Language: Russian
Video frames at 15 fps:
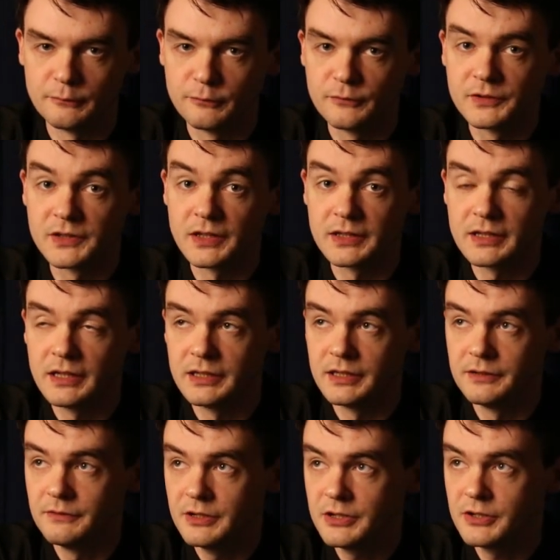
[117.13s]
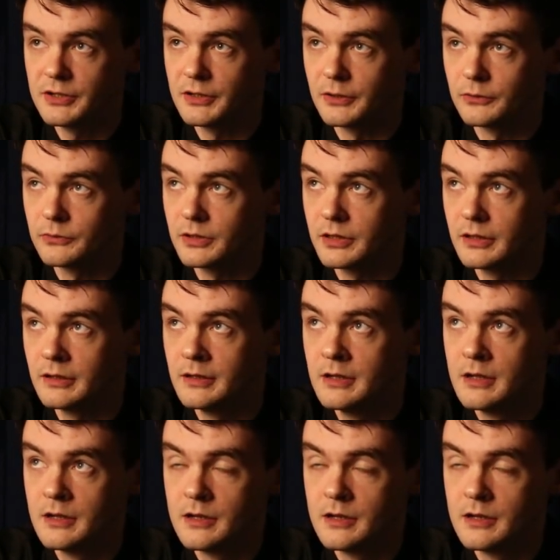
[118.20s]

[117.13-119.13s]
функциональные вещи, которые